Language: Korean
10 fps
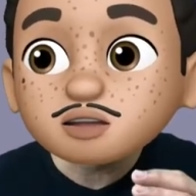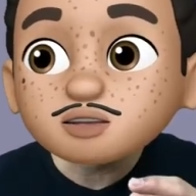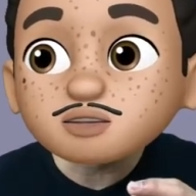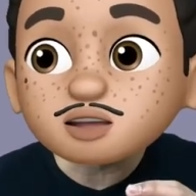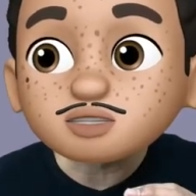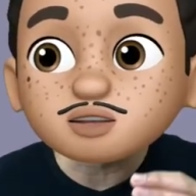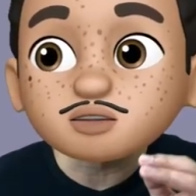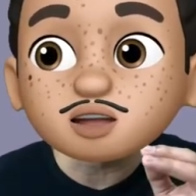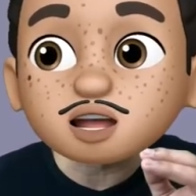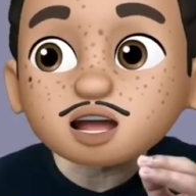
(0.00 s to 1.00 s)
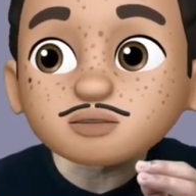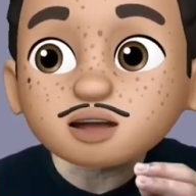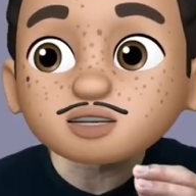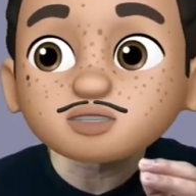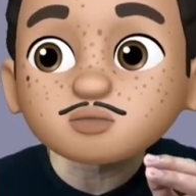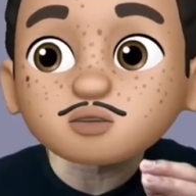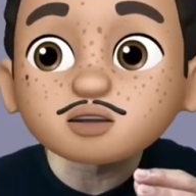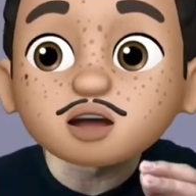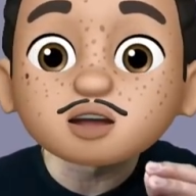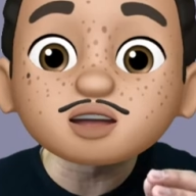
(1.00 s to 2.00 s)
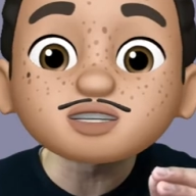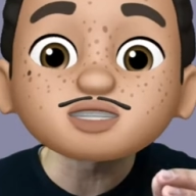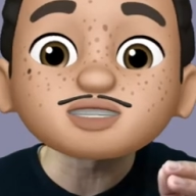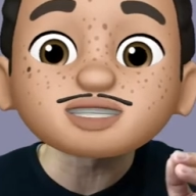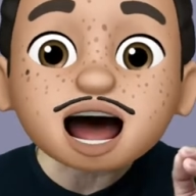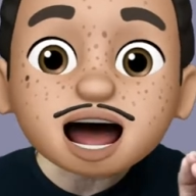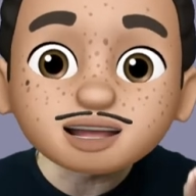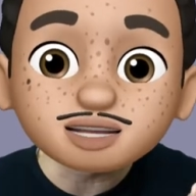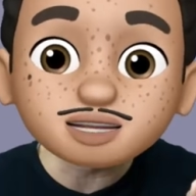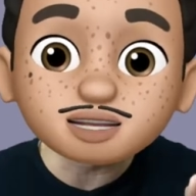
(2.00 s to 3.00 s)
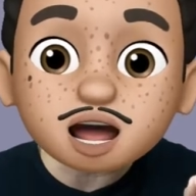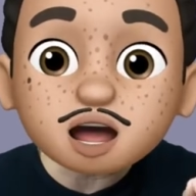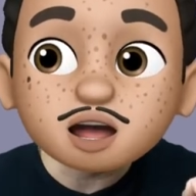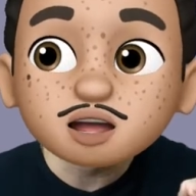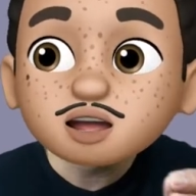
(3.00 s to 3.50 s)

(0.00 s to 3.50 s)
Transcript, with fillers: 그래서 일반적으로 러를 쓰지 않는다.